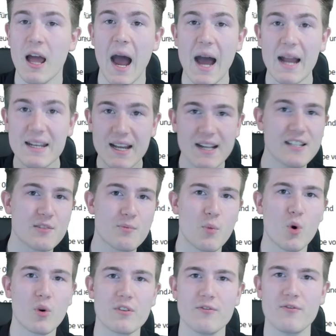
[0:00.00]

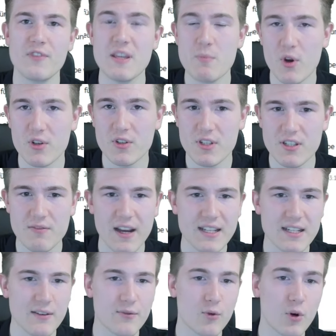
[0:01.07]
Anhaltspunkt, wie möchte ich
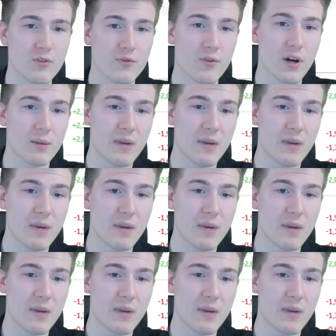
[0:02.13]
weiter fortfahren.